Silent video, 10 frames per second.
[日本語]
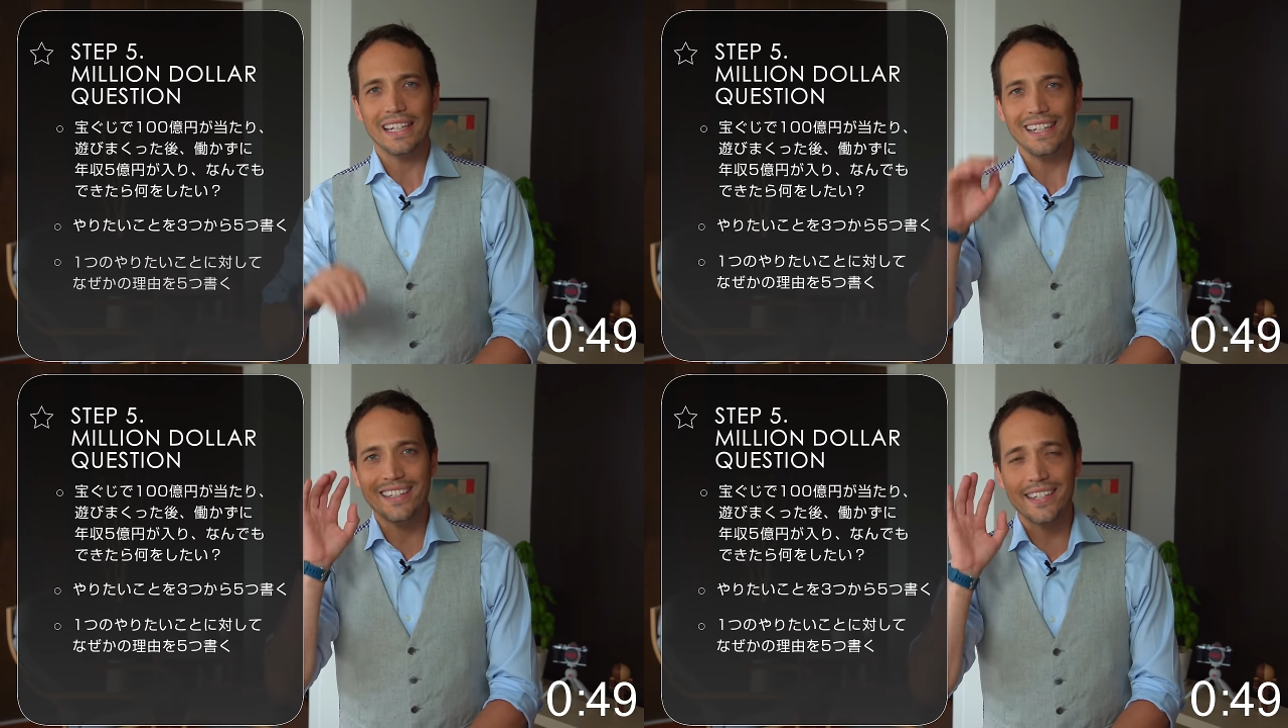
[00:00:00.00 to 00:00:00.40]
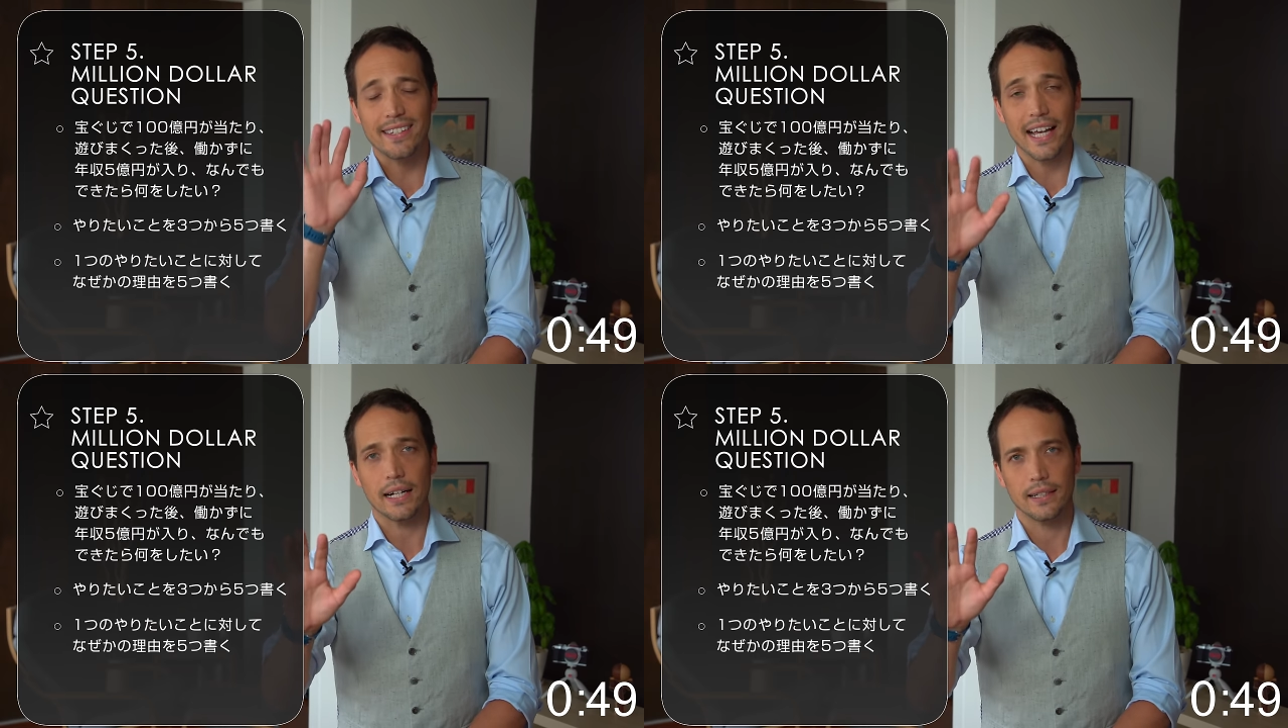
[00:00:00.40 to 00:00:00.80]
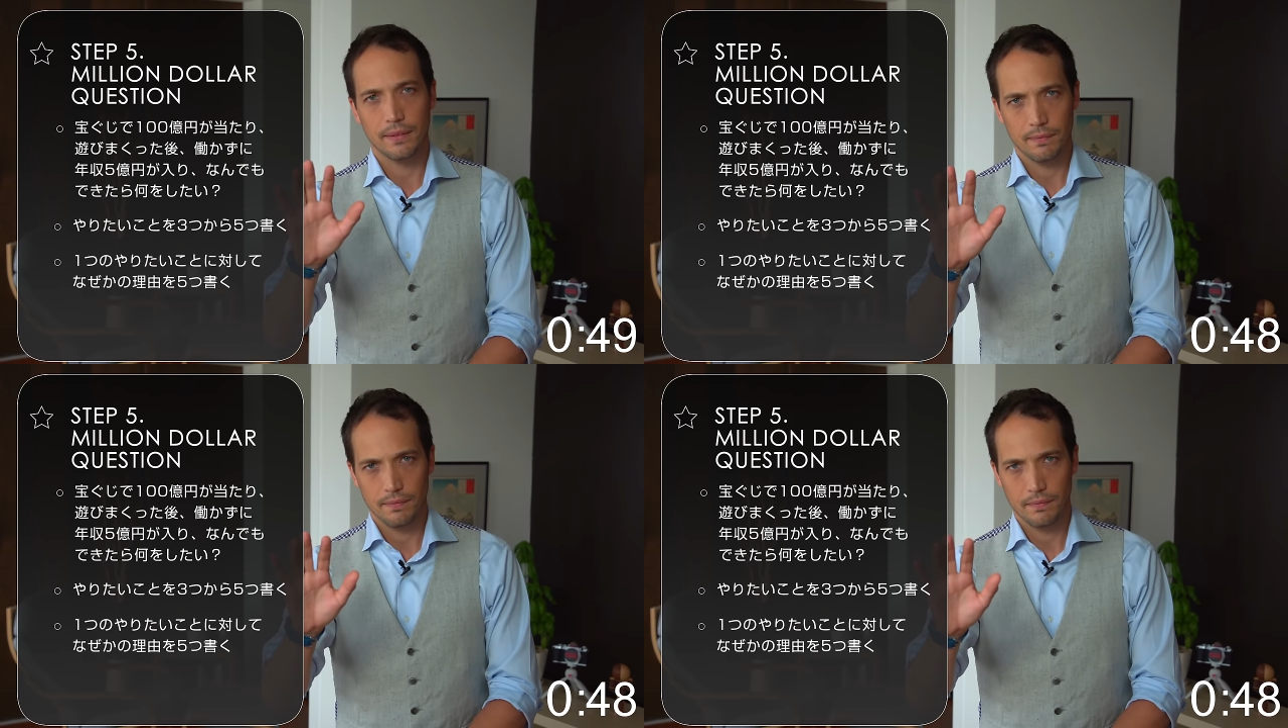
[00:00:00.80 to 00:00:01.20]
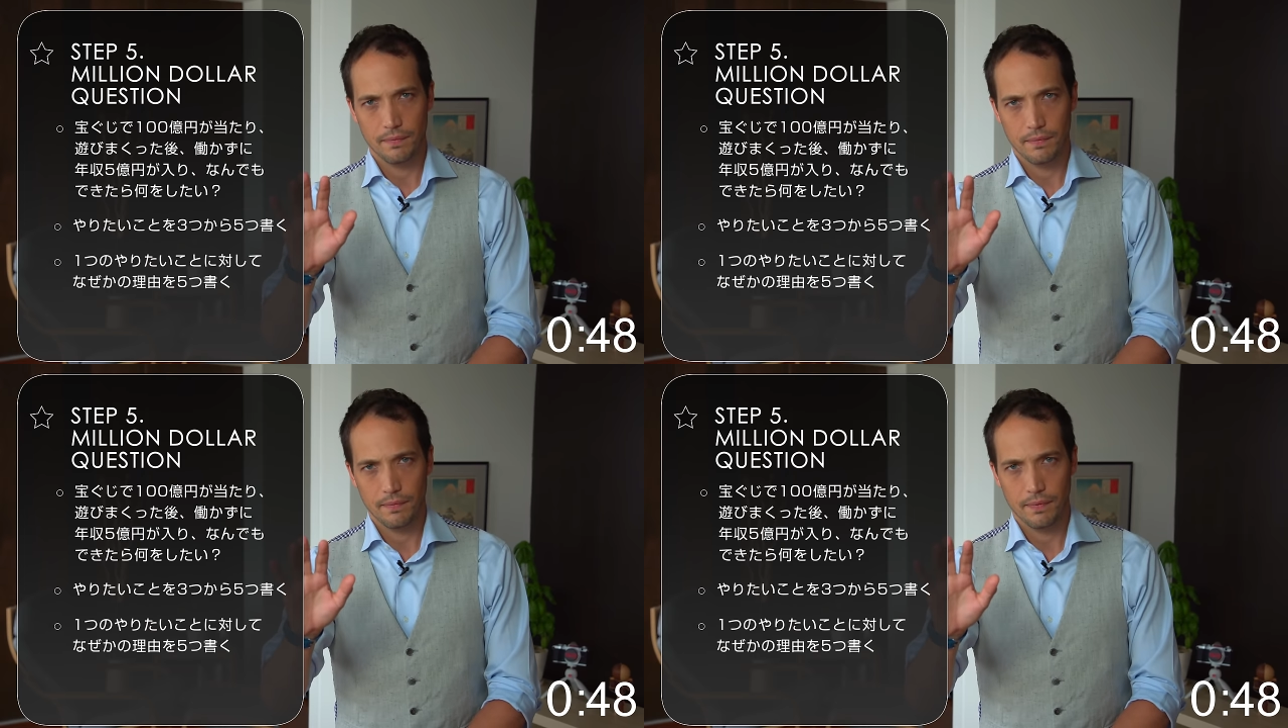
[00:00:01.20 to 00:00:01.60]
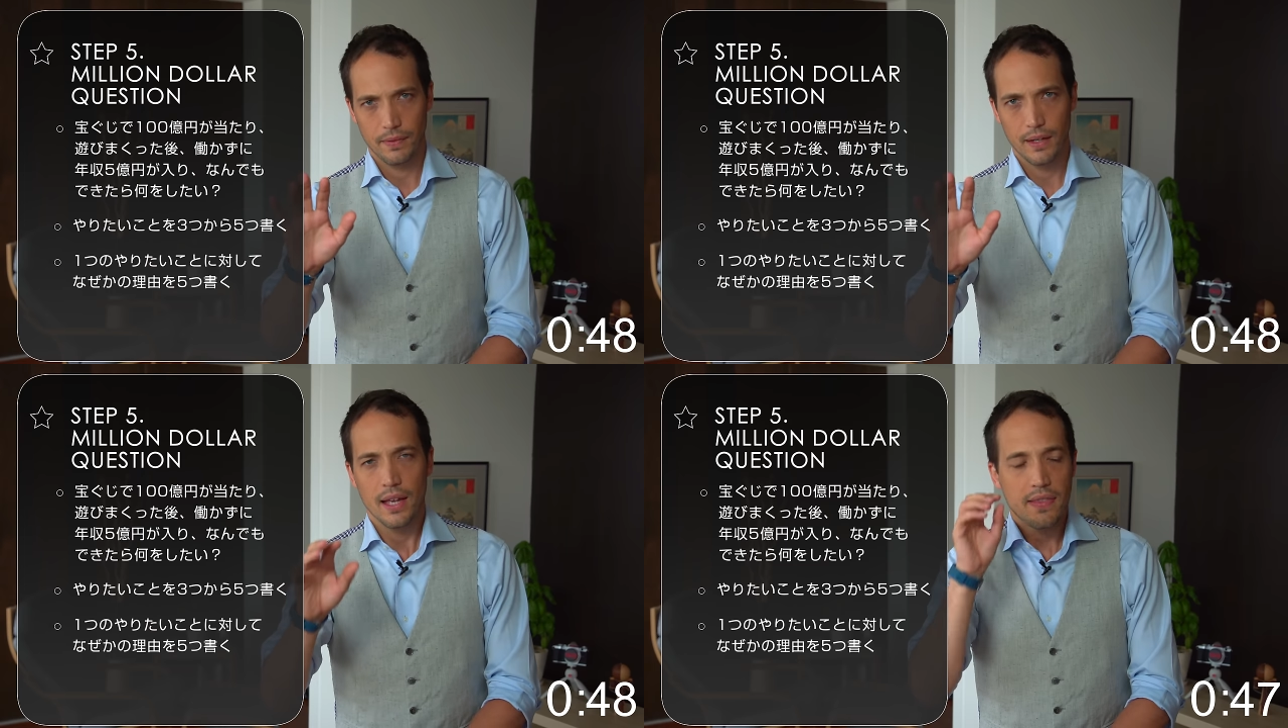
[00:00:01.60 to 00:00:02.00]
5つ書く。
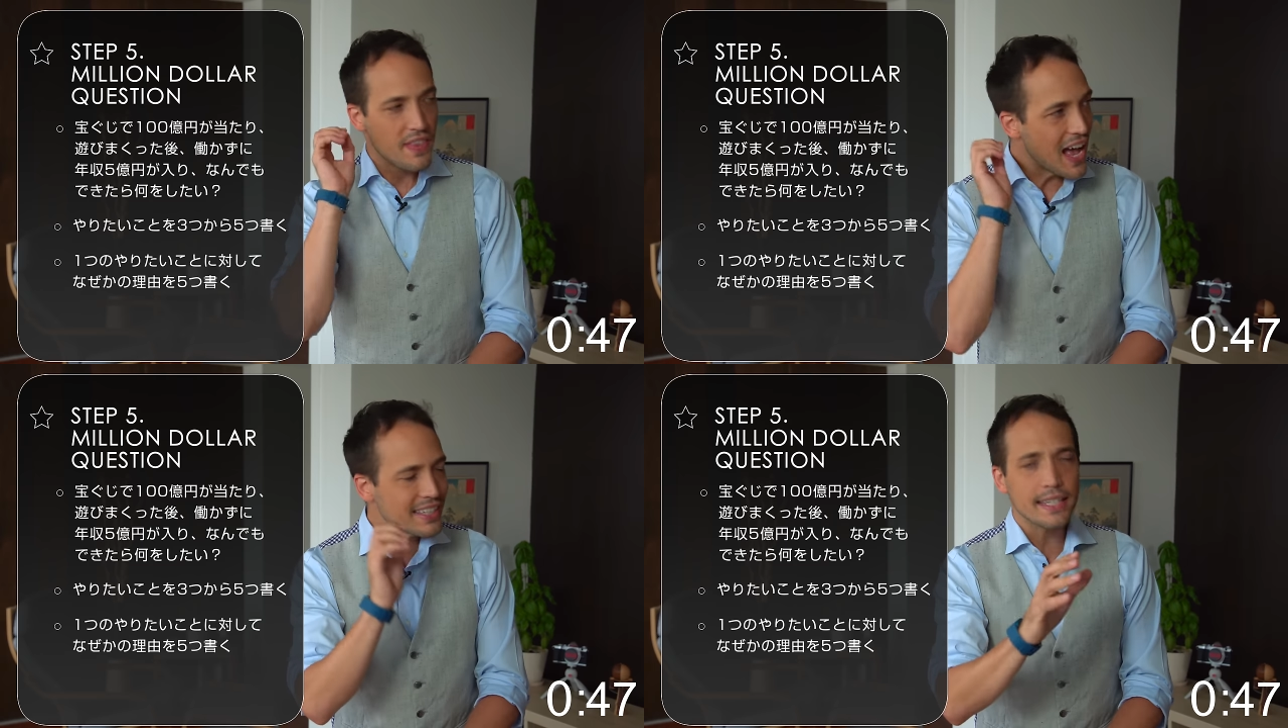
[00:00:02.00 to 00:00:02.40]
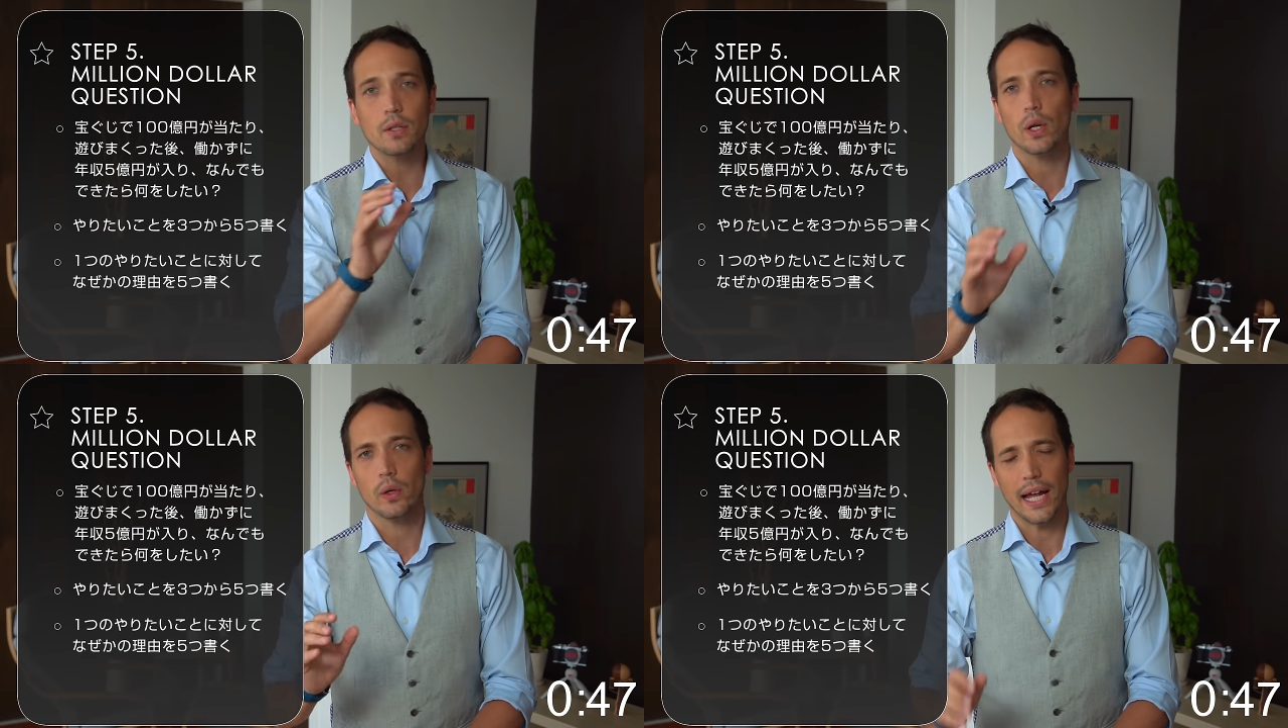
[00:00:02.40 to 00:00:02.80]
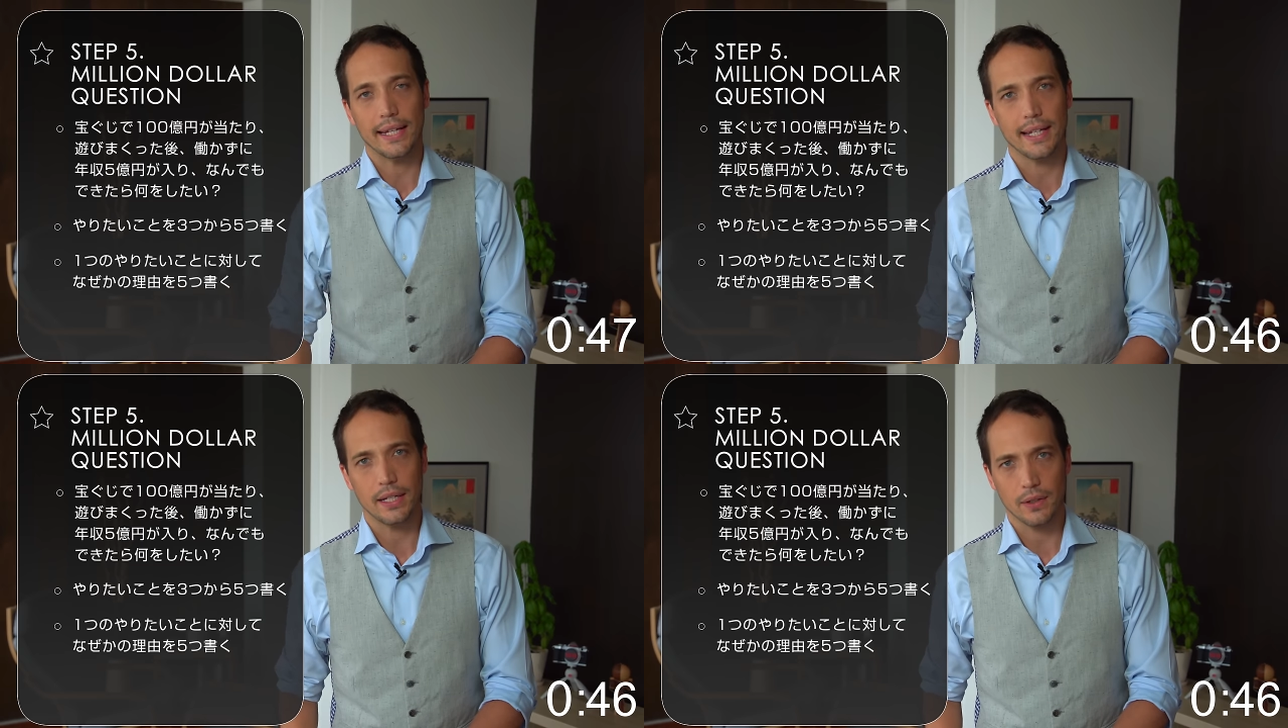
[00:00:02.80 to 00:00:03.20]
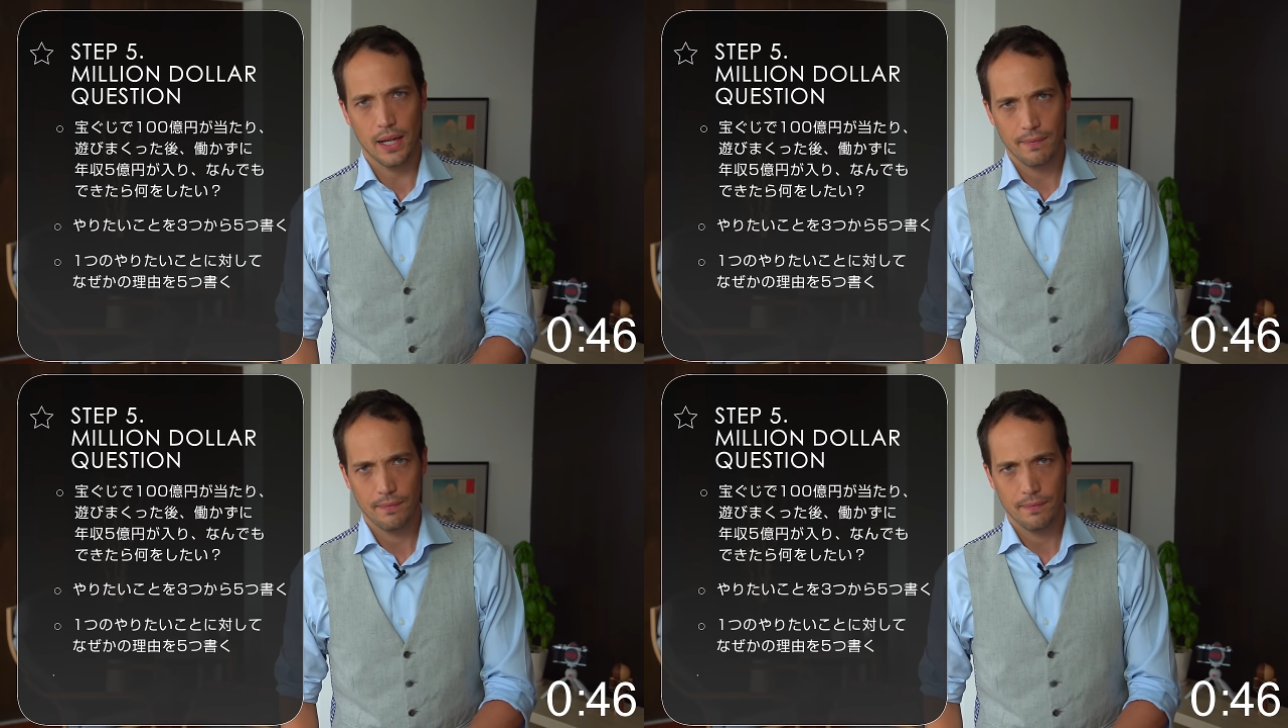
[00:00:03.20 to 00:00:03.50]
なぜそれをやりたいのか。